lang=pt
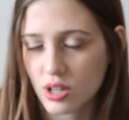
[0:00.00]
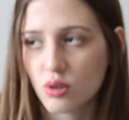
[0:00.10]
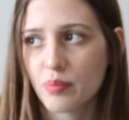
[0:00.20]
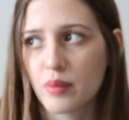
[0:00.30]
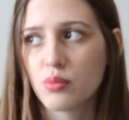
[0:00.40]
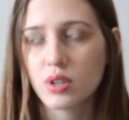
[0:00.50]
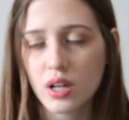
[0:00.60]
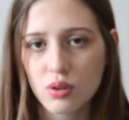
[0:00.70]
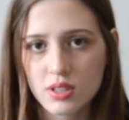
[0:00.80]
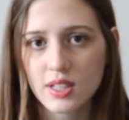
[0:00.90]
Já comprei
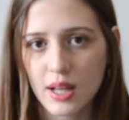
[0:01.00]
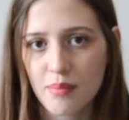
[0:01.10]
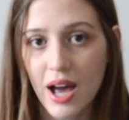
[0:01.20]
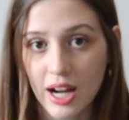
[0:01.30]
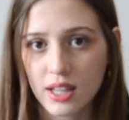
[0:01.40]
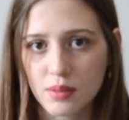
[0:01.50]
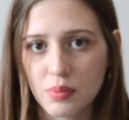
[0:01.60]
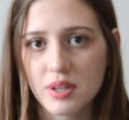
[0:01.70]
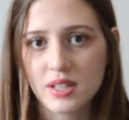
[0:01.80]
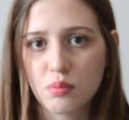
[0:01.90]
muita coisa lá barata,
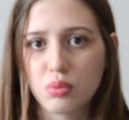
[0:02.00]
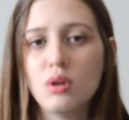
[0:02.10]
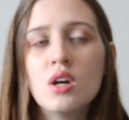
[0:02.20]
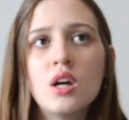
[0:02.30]
por exemplo.